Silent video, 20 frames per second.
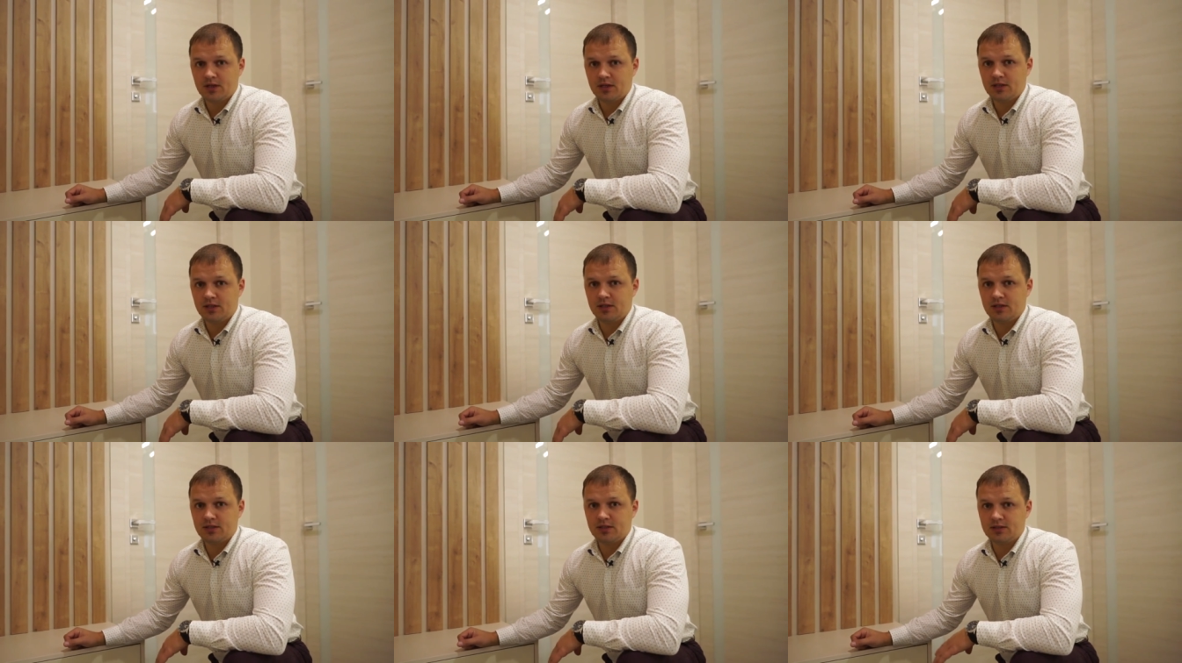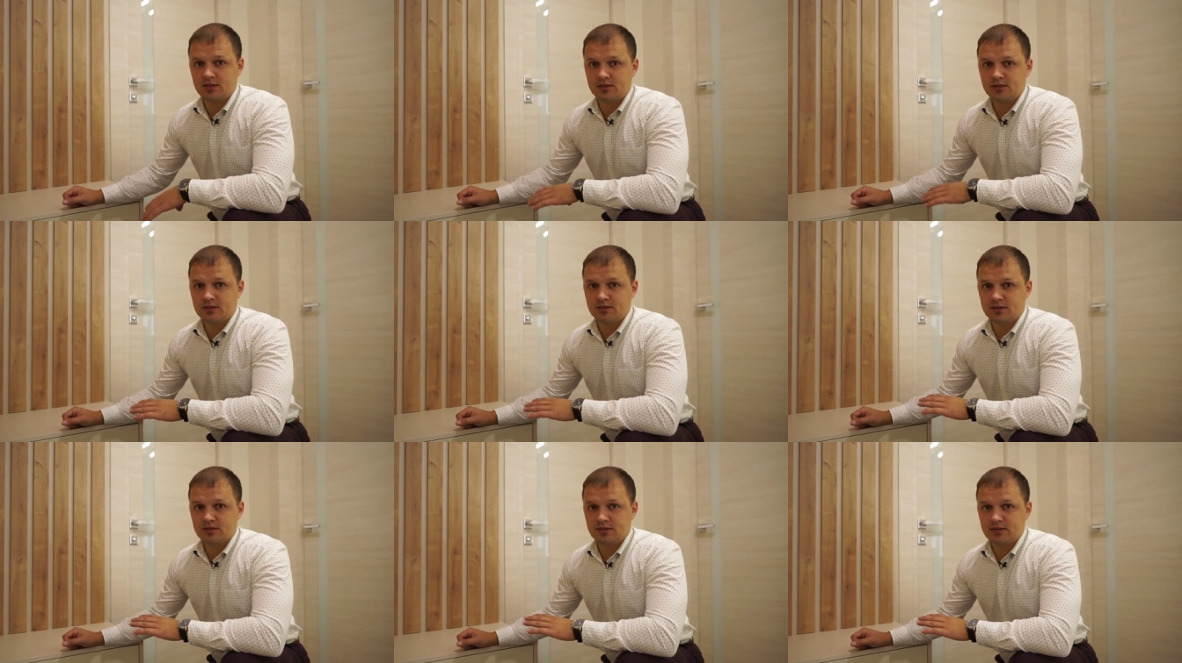И
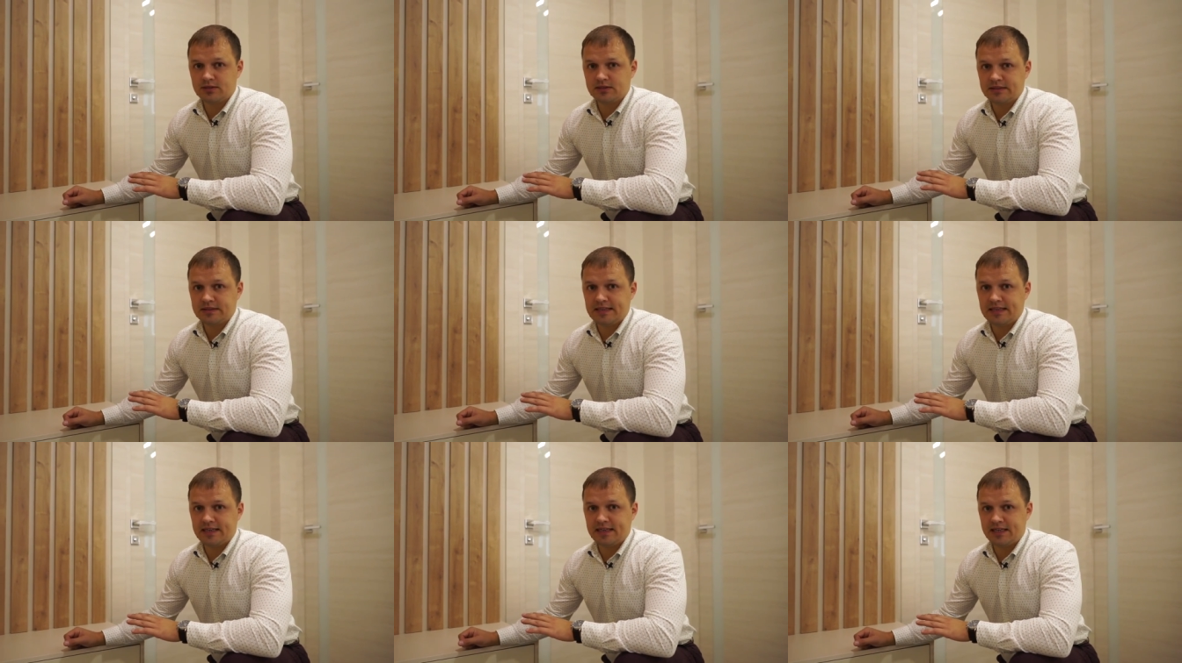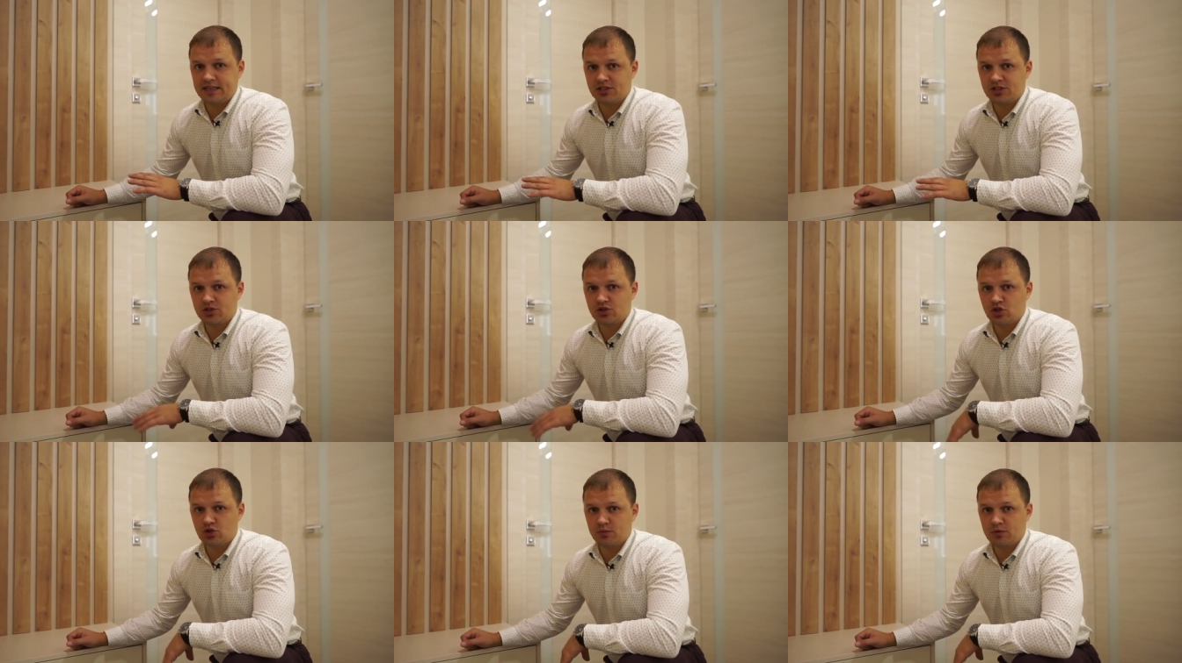э, для
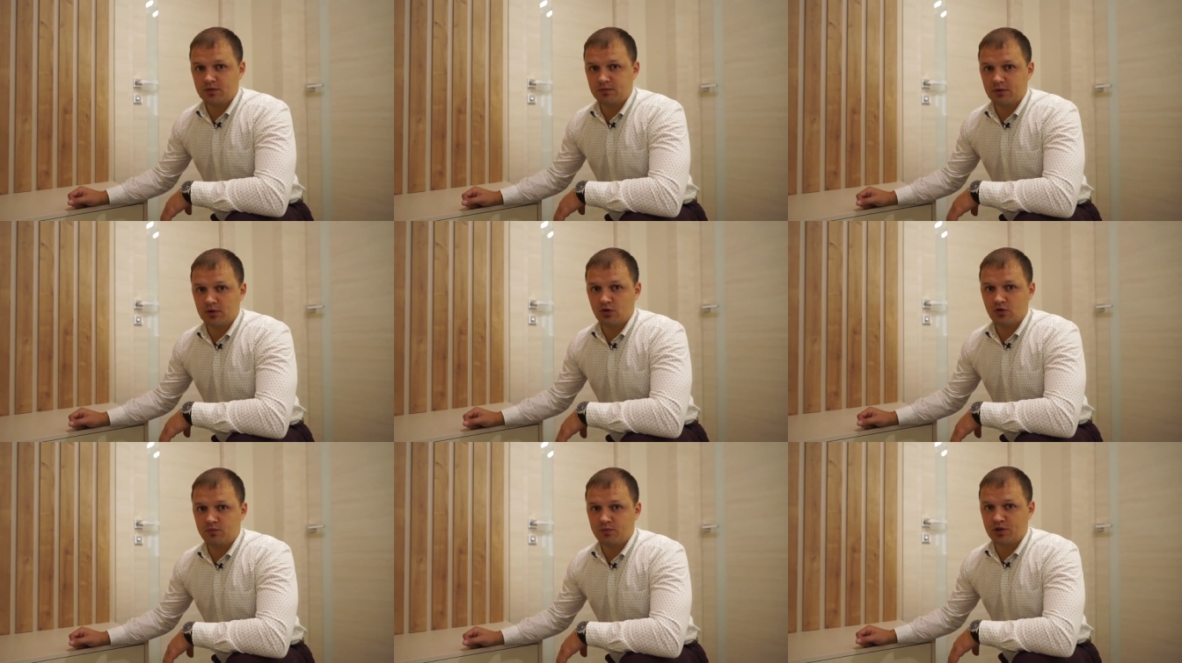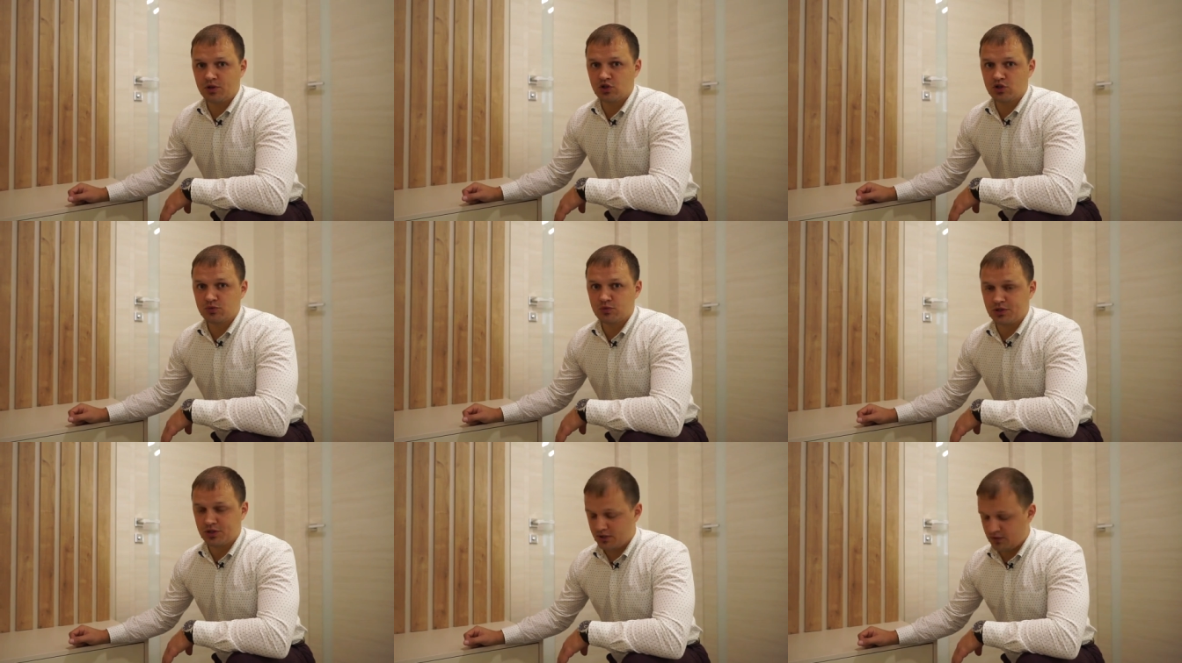этих теплых полов
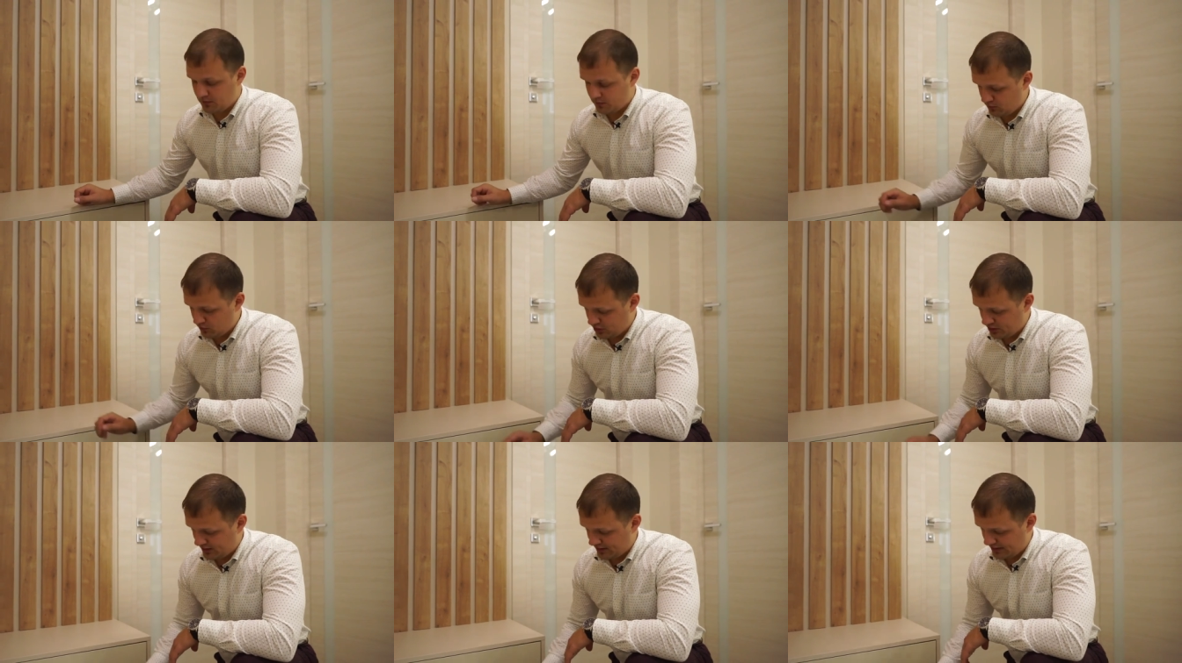предусмотрена вот